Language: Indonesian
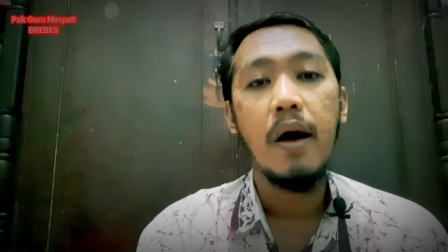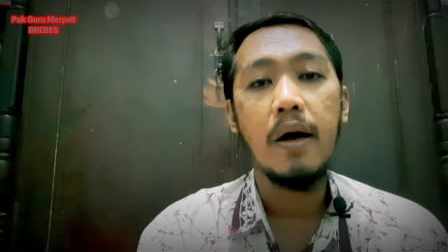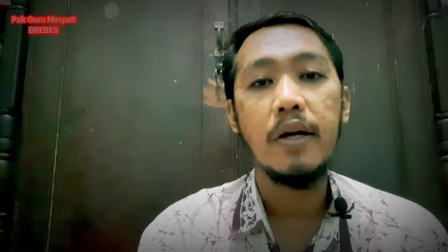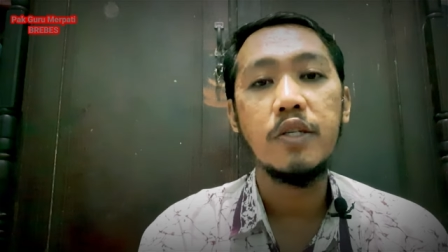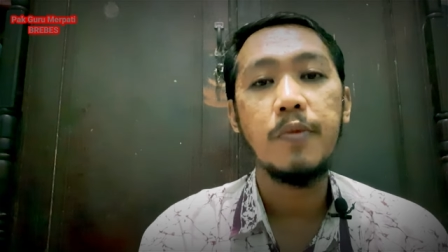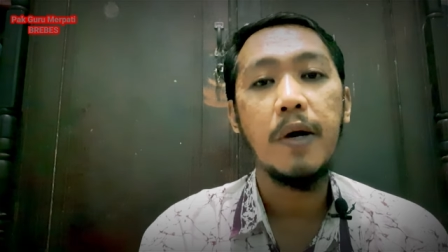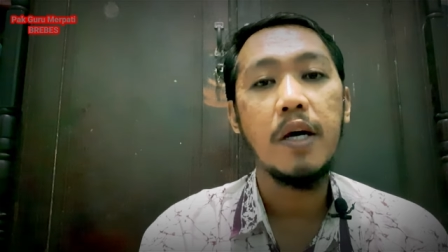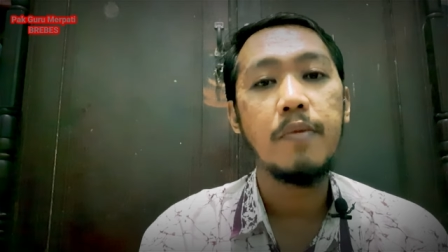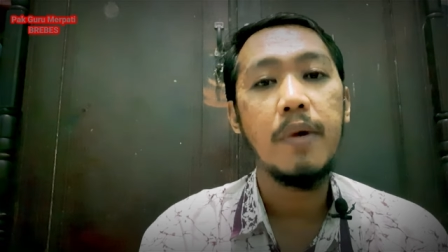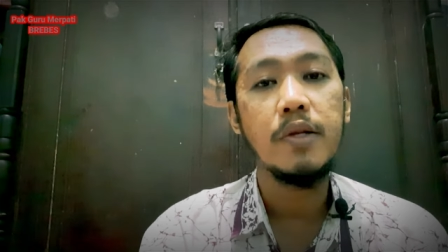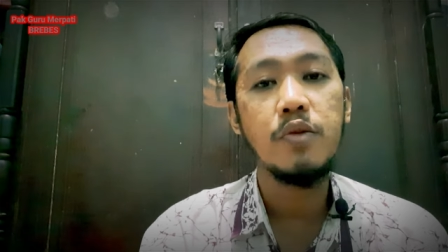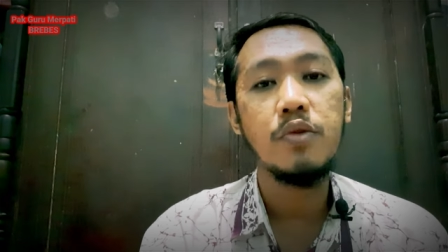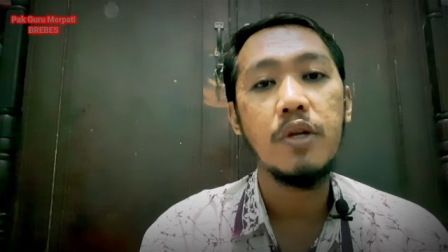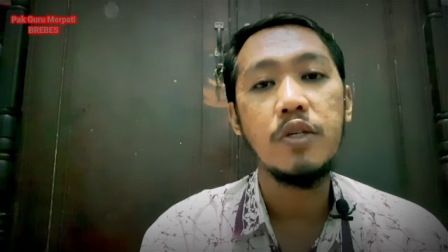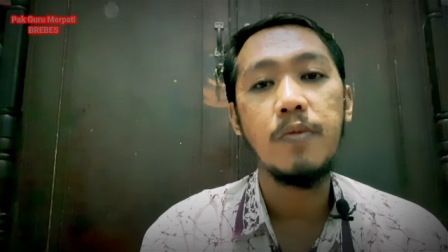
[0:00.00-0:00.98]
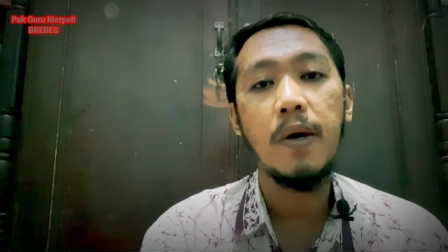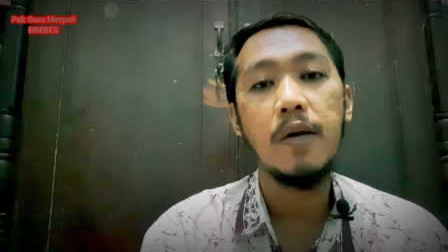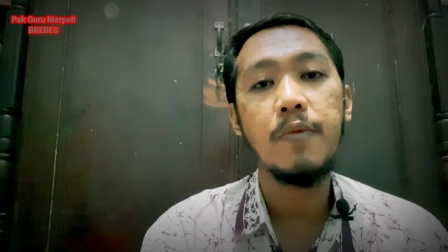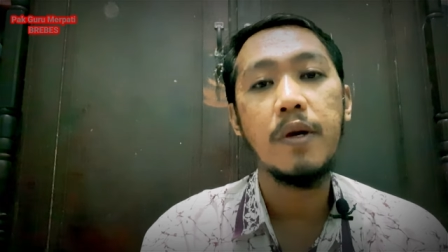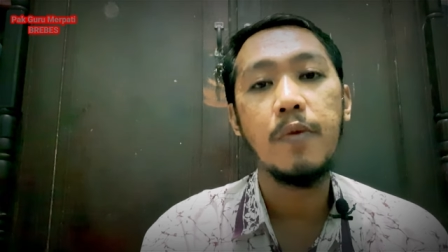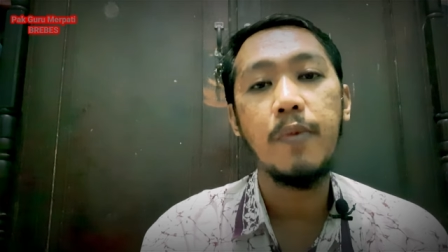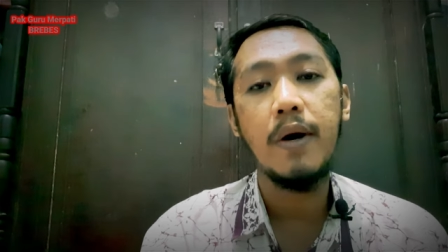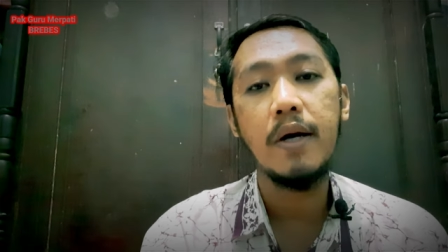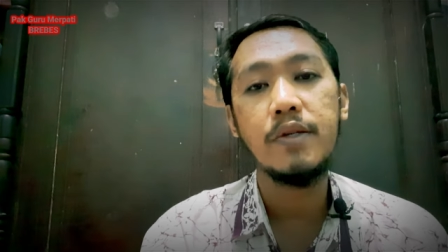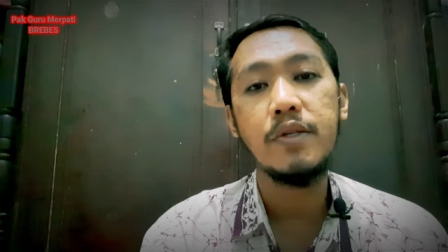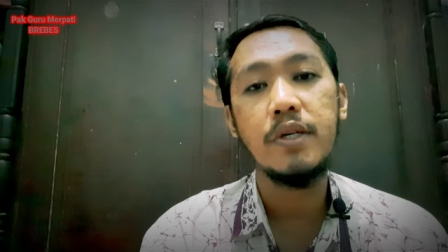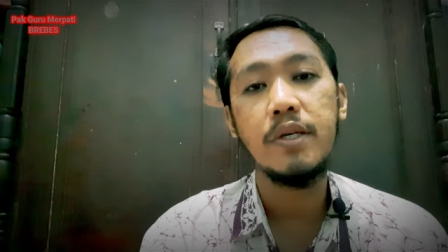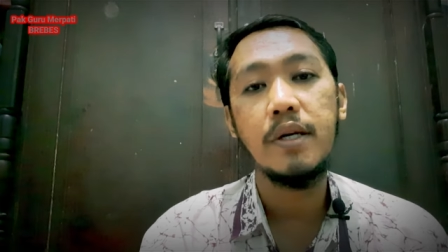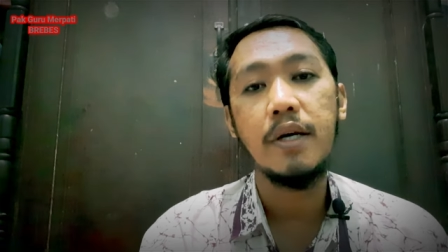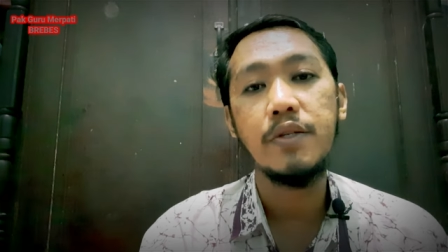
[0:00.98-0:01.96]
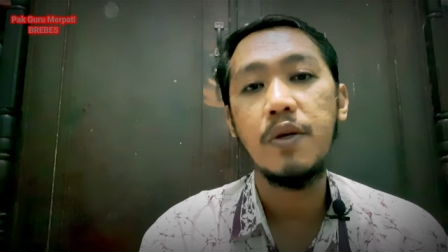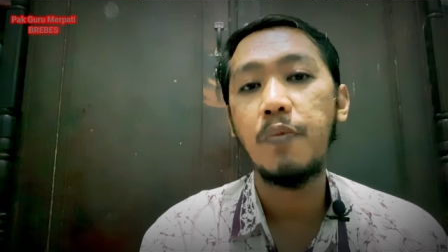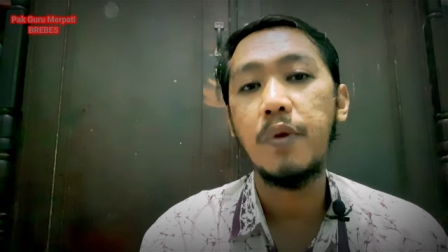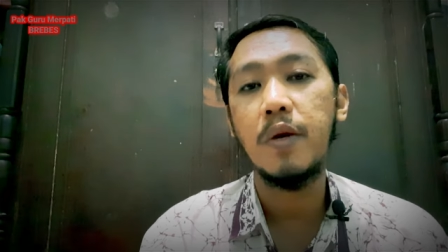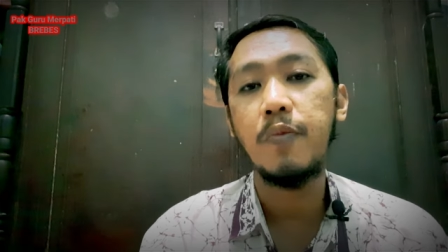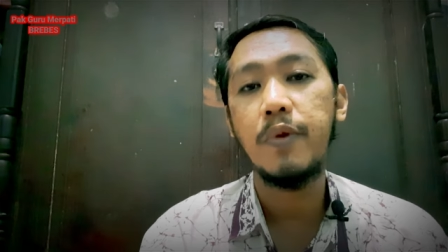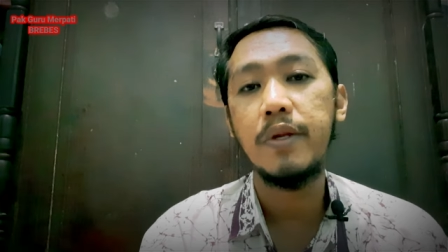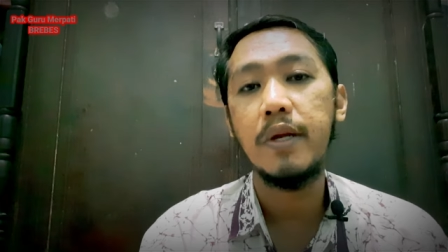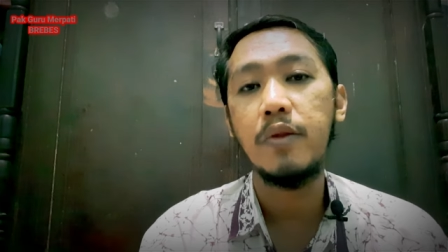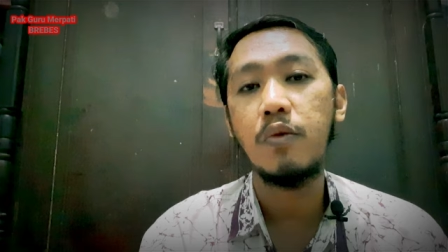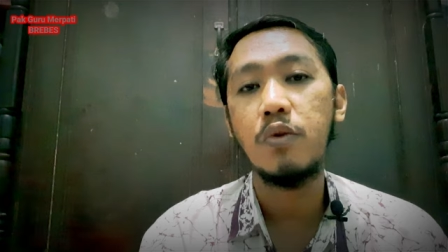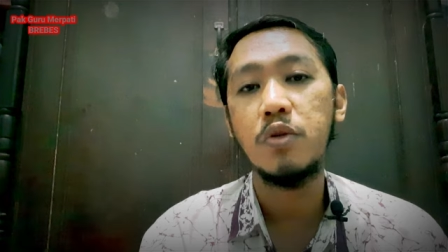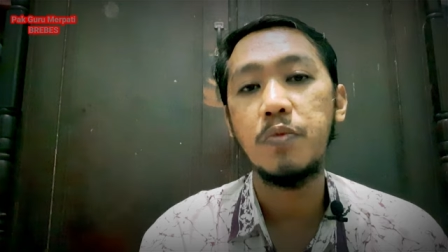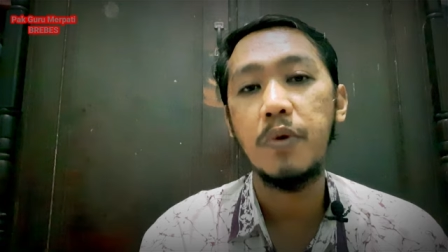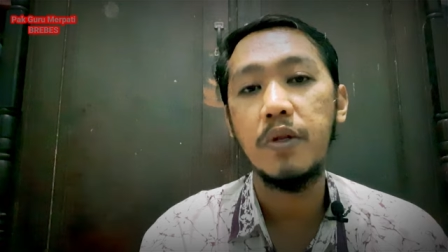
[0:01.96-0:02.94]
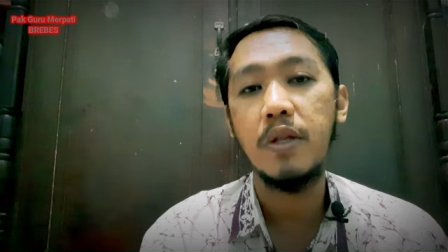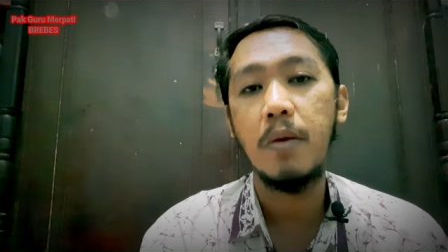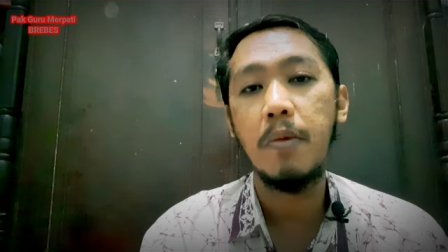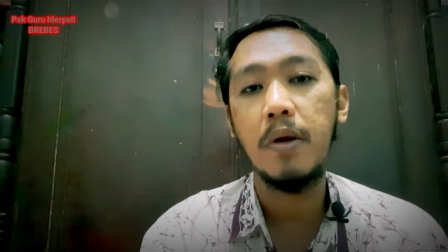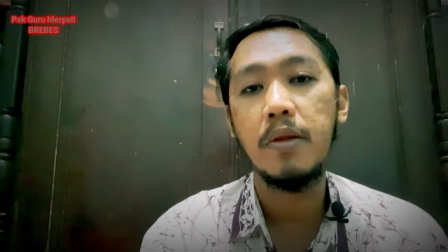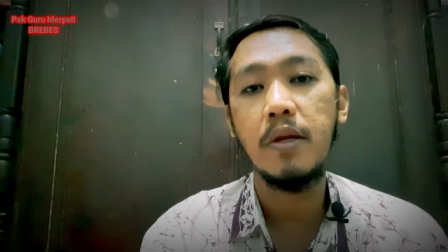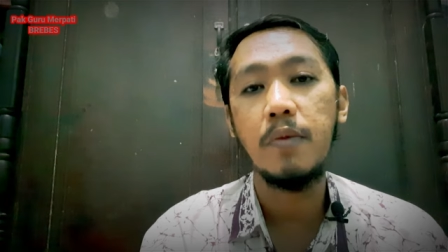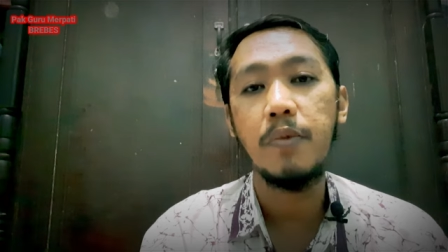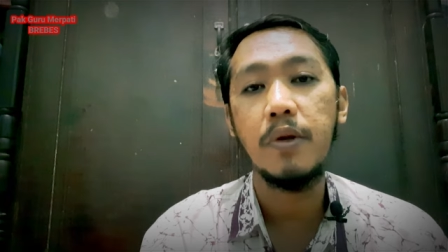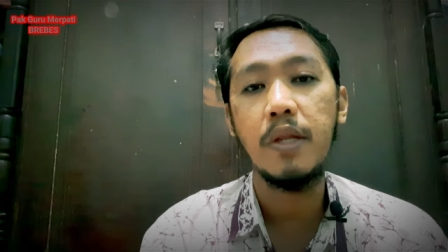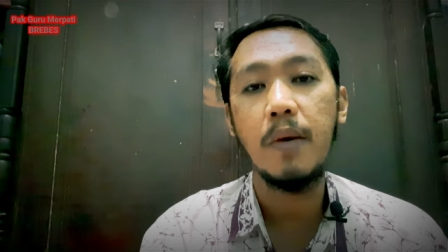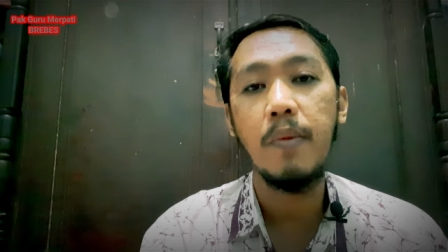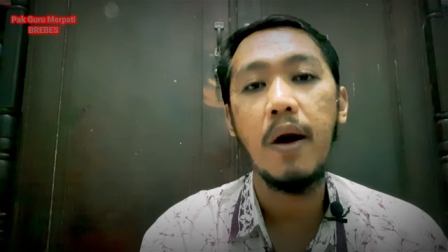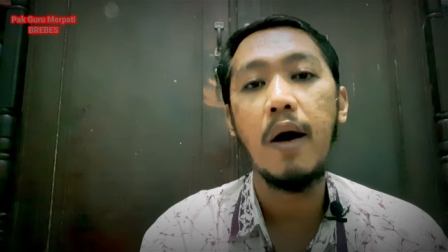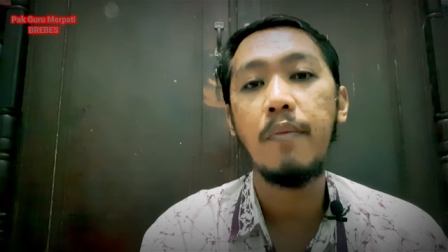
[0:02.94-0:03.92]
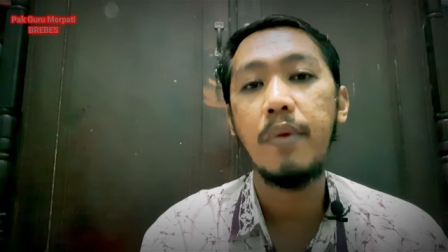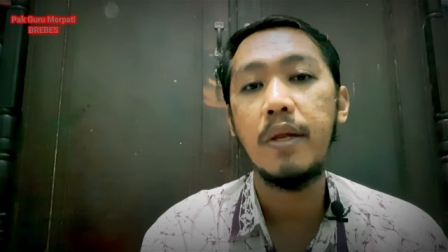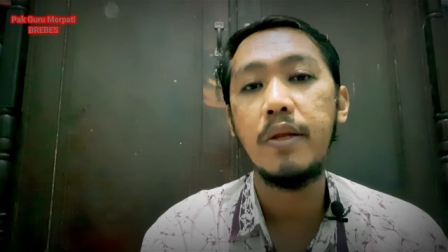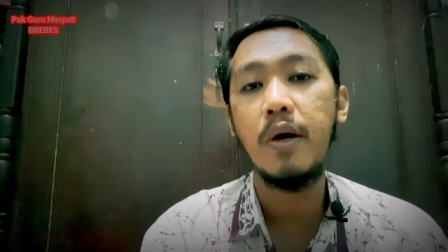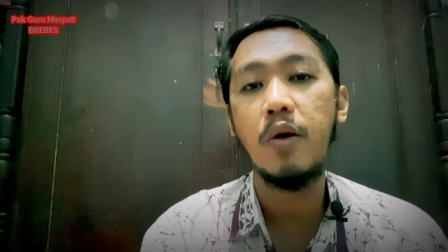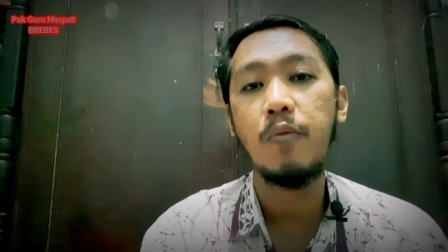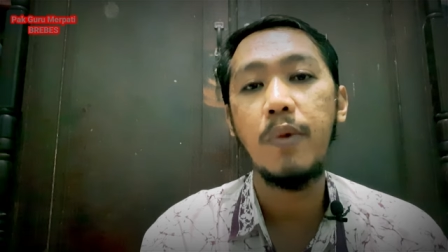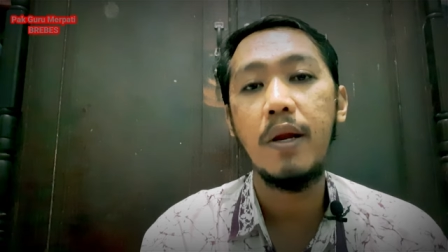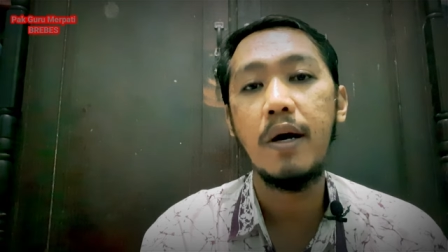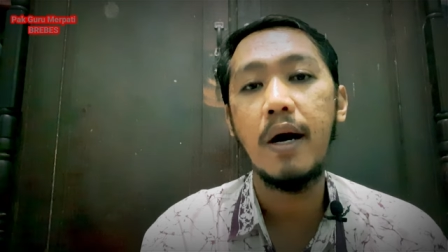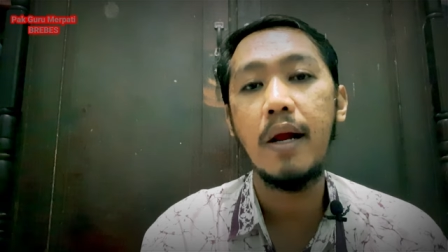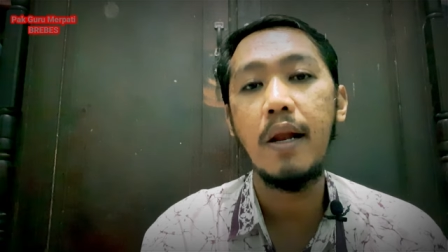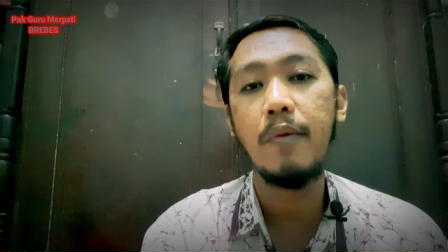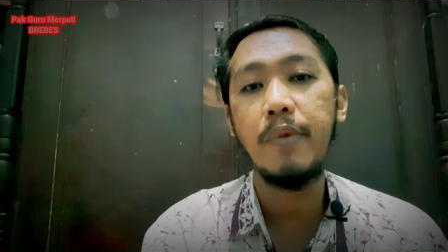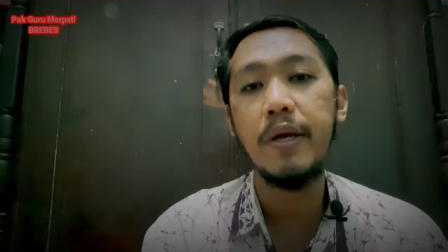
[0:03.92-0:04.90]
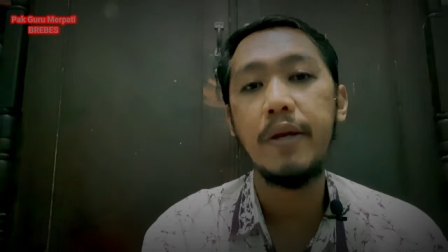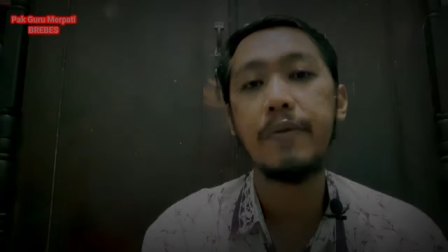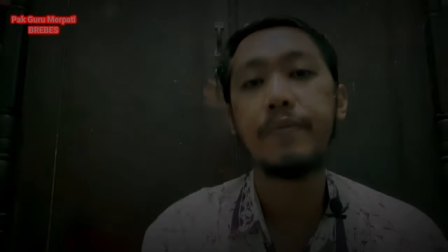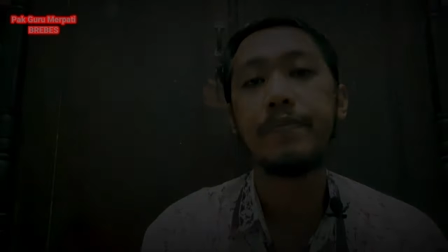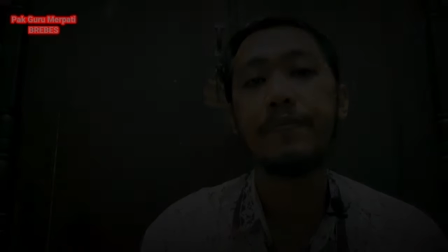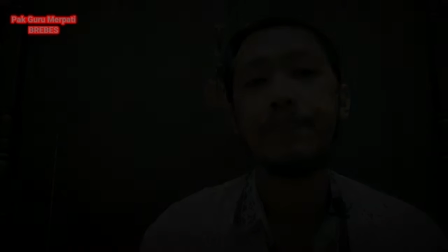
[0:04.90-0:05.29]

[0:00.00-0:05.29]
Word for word: agar semakin maju dan semakin berkembang sehingga subscribernya terus bertambah dan bertambah. Amin ya robbal alamin.